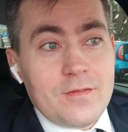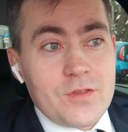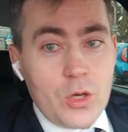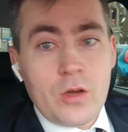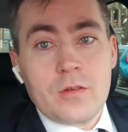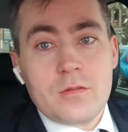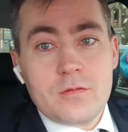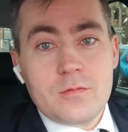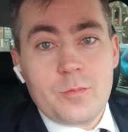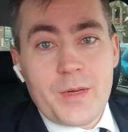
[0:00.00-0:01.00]
Все.
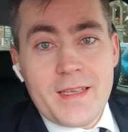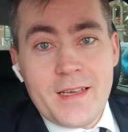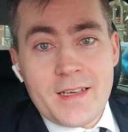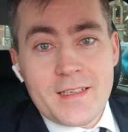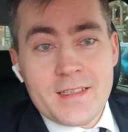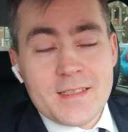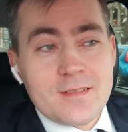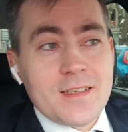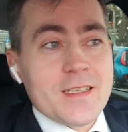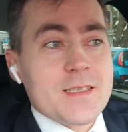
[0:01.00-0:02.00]
Приехали,
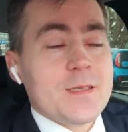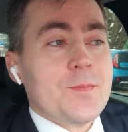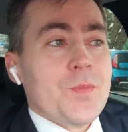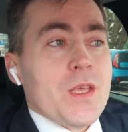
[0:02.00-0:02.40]
называется.